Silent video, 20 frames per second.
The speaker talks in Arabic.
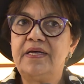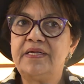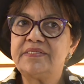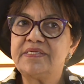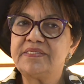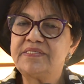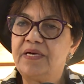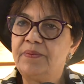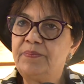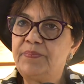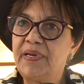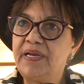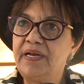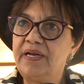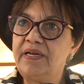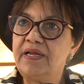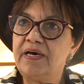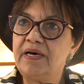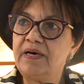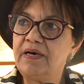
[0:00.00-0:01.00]
تتعبر
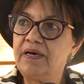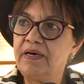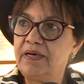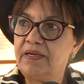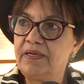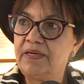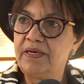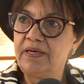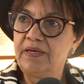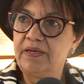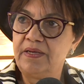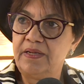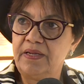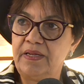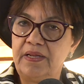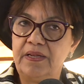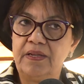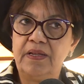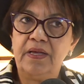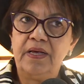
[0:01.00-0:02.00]

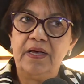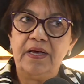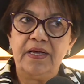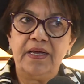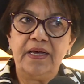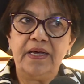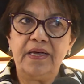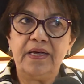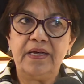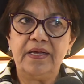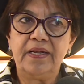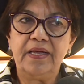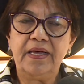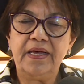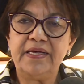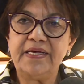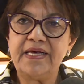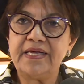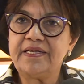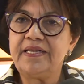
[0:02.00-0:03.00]
على
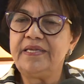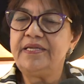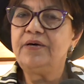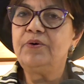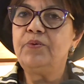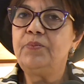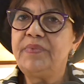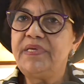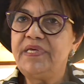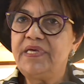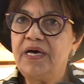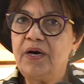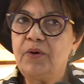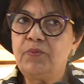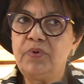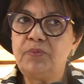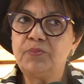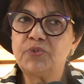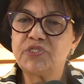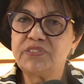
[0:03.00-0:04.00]
الحياة اليومية
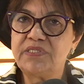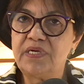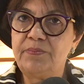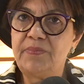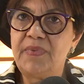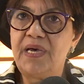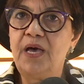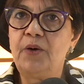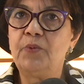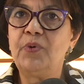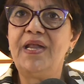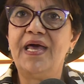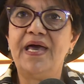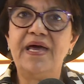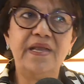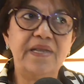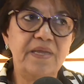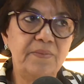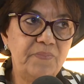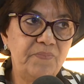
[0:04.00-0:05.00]
والمجتمع
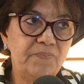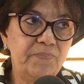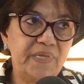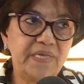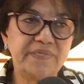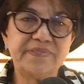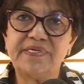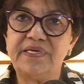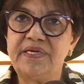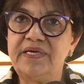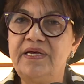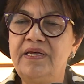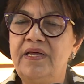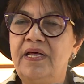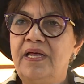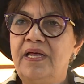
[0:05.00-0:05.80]
والعالم بأسره